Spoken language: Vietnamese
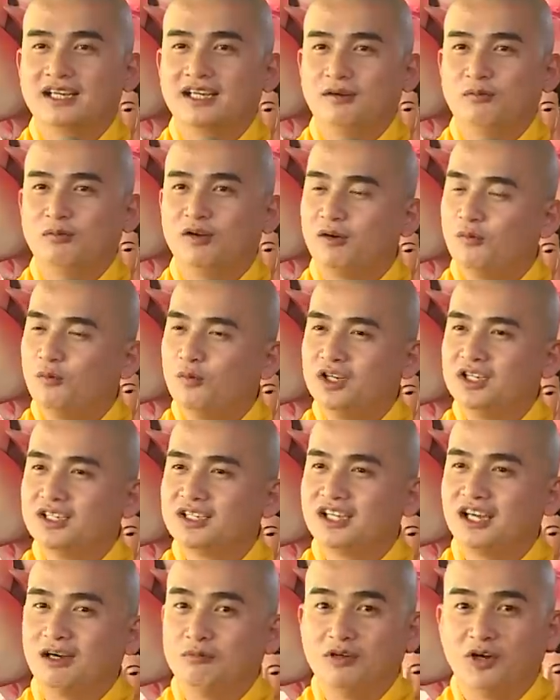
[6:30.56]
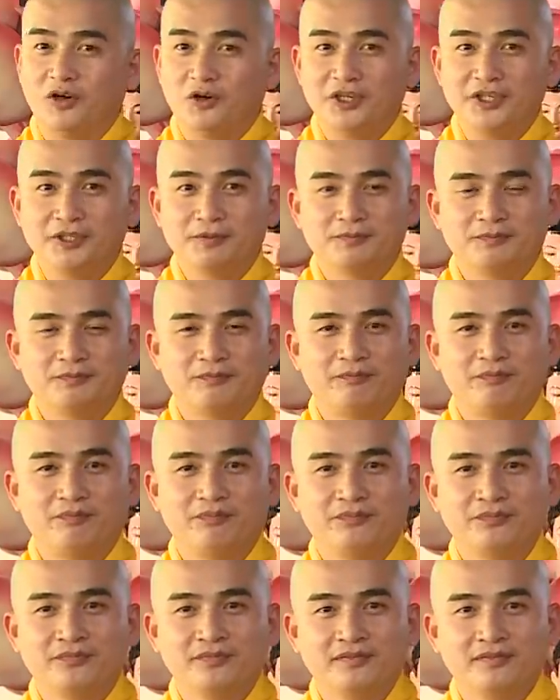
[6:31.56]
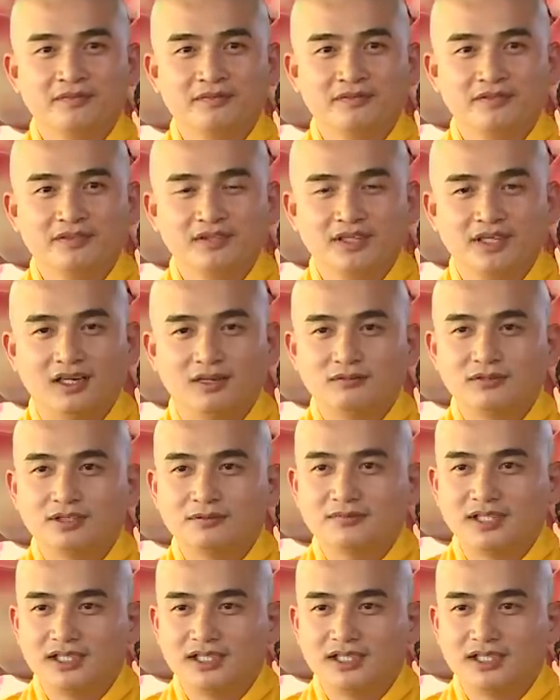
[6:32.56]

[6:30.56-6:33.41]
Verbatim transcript: cái ông không quýnh, cái ông hỏi. Ông chắp